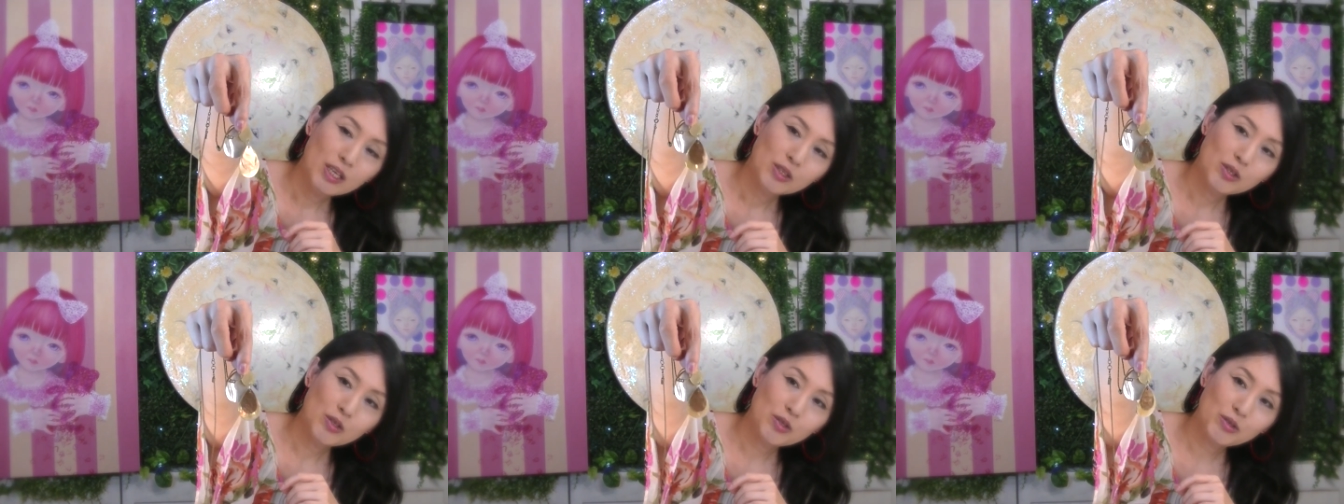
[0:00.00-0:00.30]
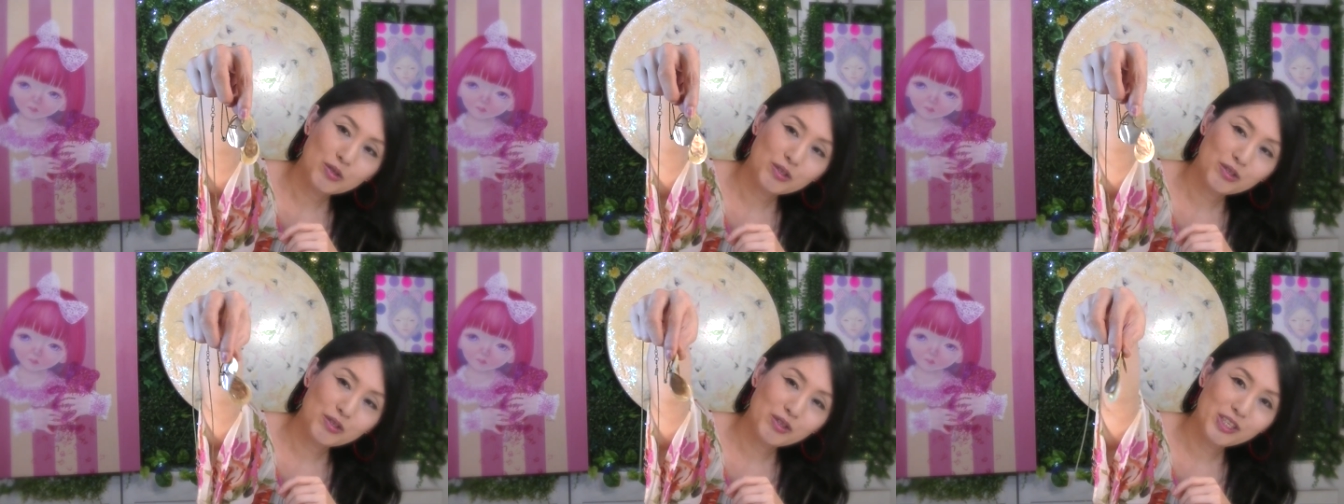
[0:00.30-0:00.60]
ちょっ
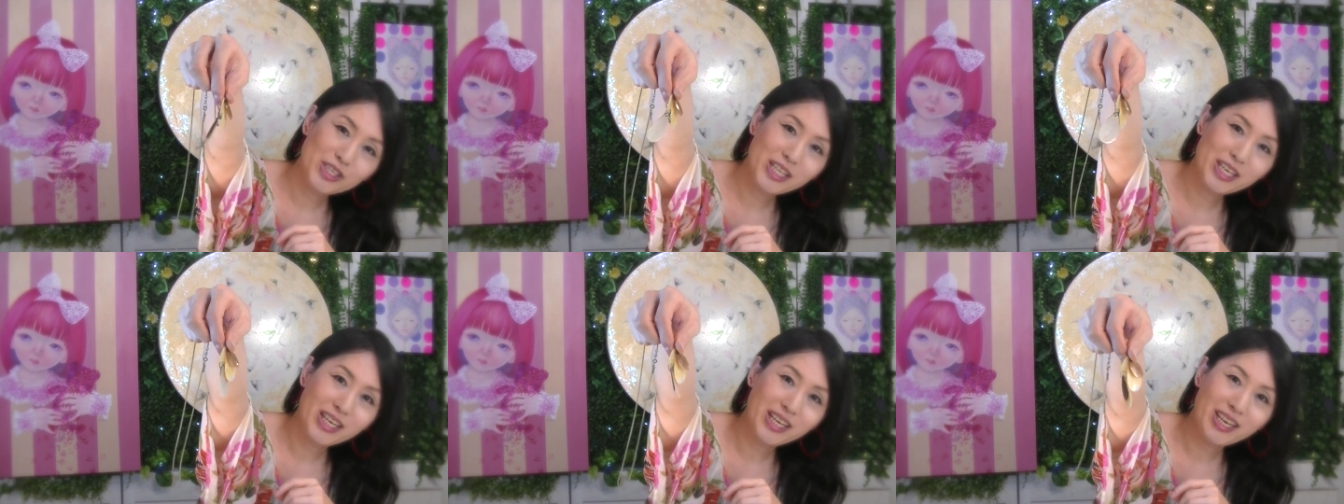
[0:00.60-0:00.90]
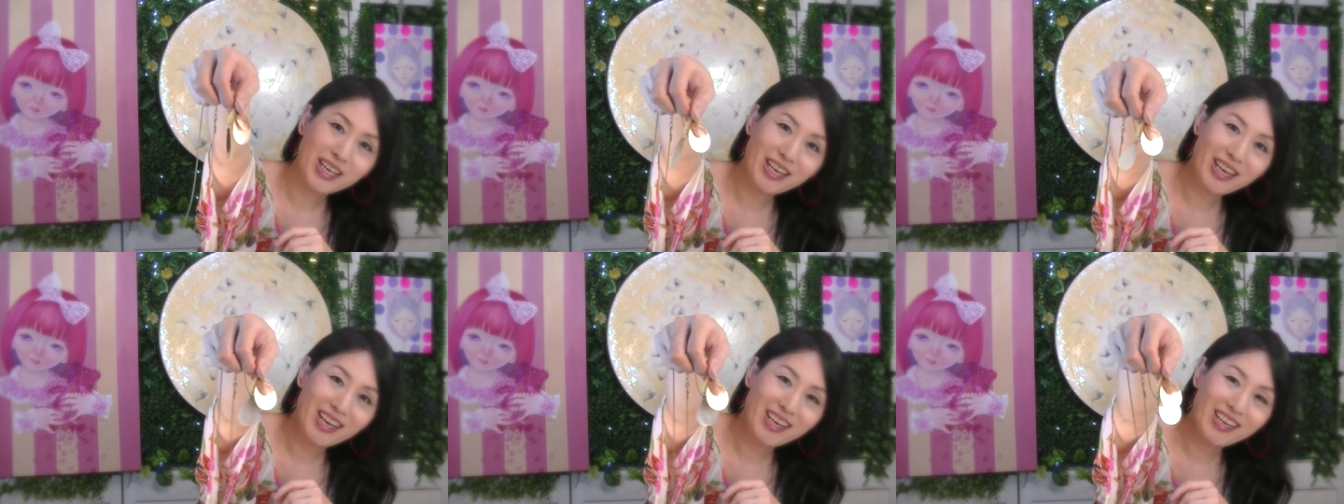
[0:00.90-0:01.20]
と作りなが
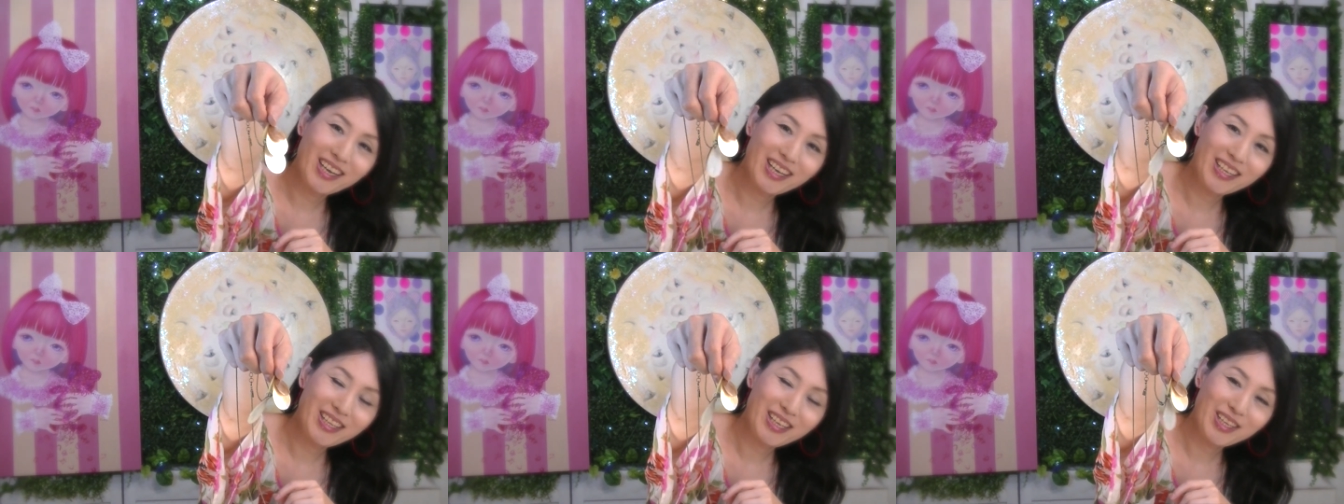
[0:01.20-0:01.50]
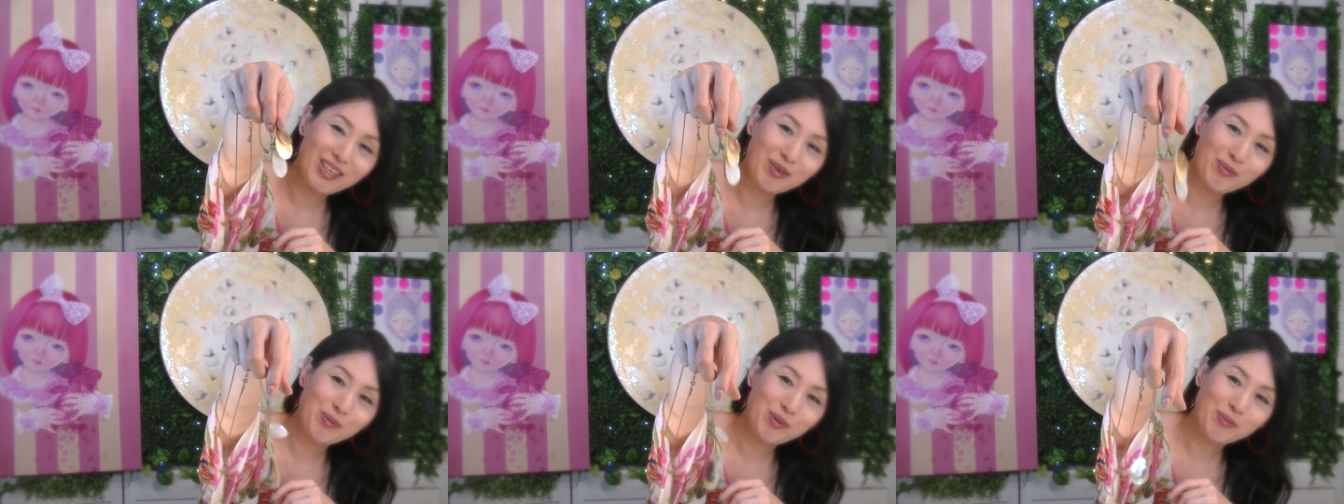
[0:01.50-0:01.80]
ら考え
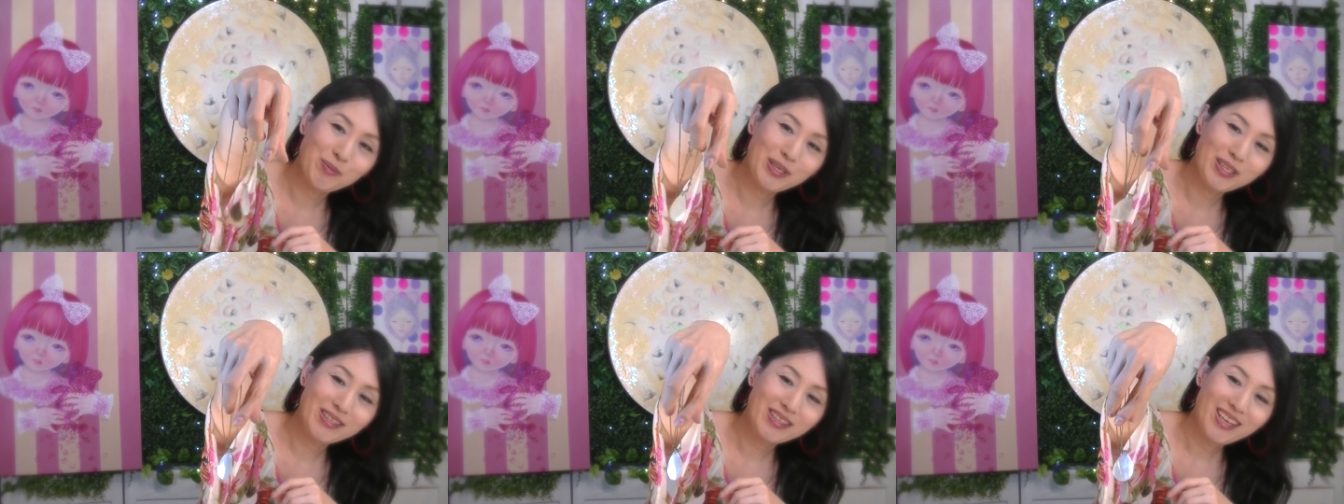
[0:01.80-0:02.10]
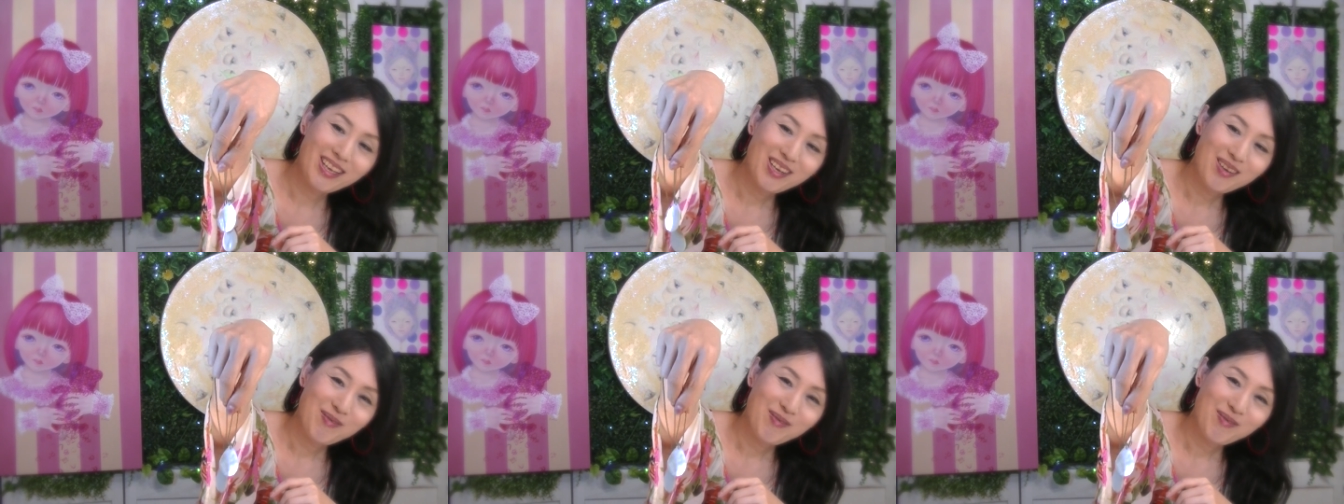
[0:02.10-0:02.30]
たいと思います。